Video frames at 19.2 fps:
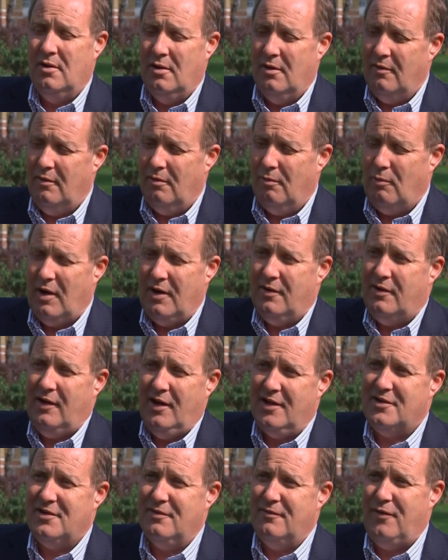đá vôi.
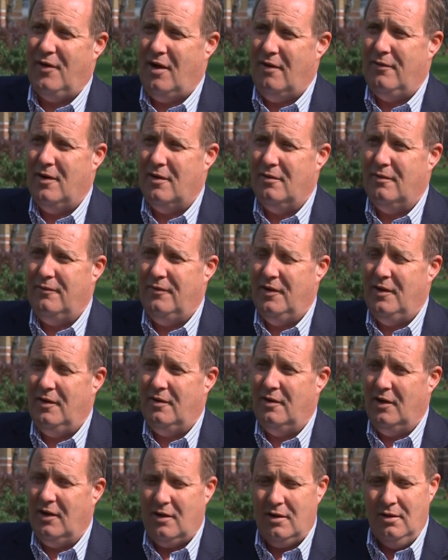Vùng mỏ
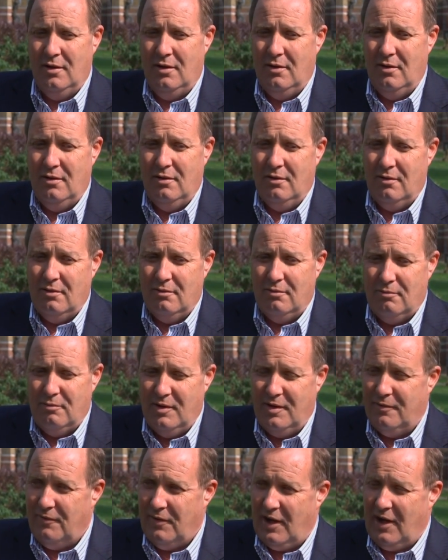dầu được khám phá
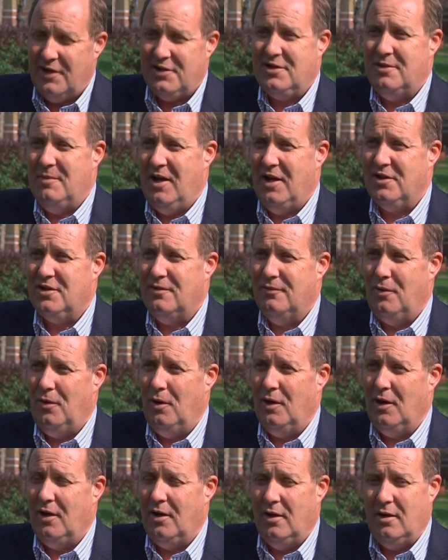tọa lạc tại
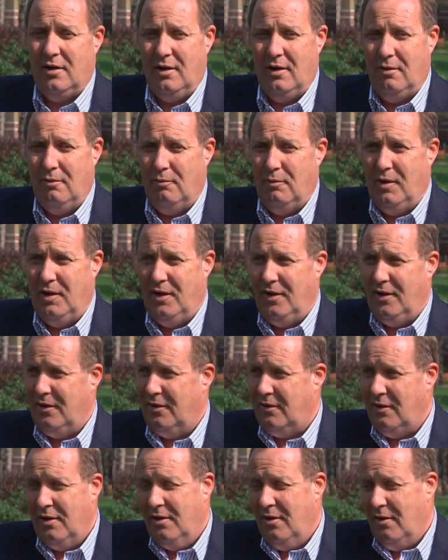vùng lòng chảo
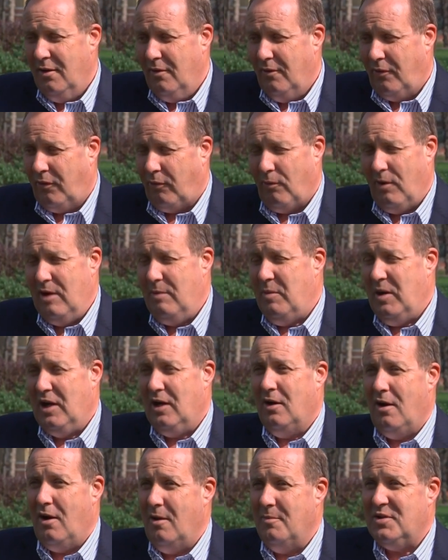Wigard
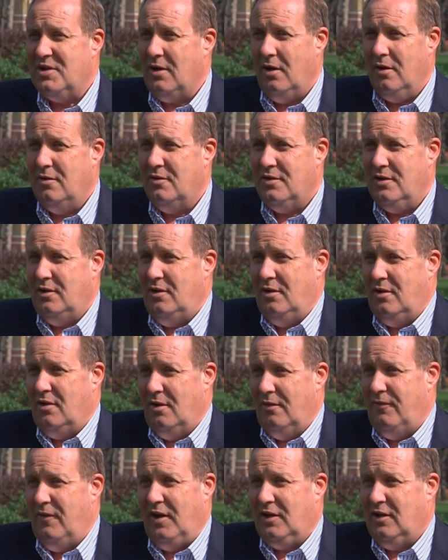ở phía nam của nước Anh,
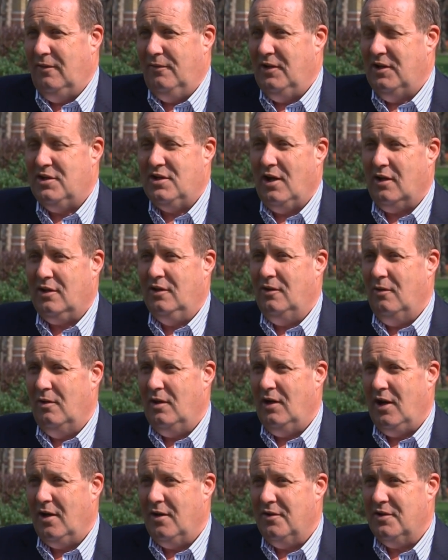một khu vực
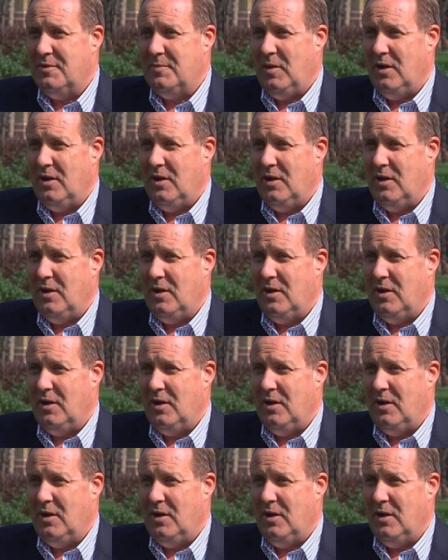nông thôn